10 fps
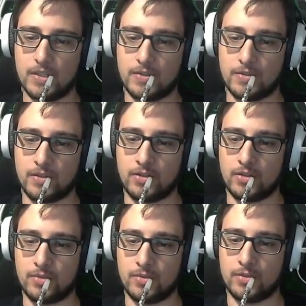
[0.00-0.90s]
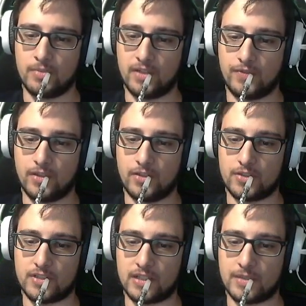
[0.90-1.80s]
los
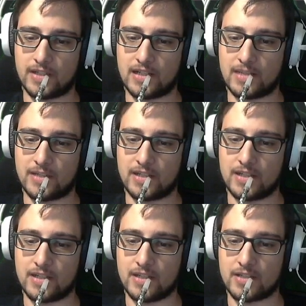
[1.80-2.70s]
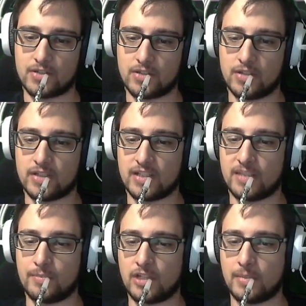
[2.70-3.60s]
beneficios y la barra amarilla es, el
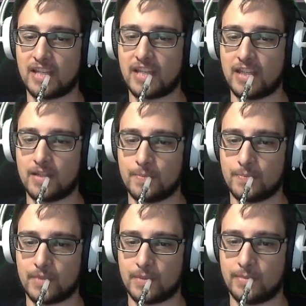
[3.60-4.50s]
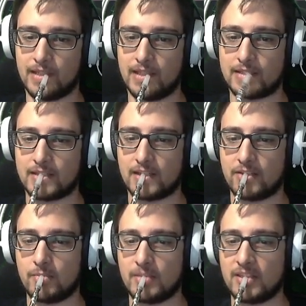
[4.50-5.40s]
tiempo que me queda. ¿Vale? Así que de
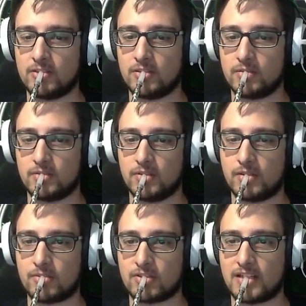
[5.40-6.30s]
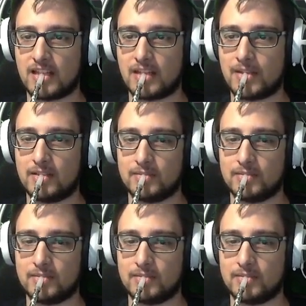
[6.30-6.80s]
momento no vamos nada mal.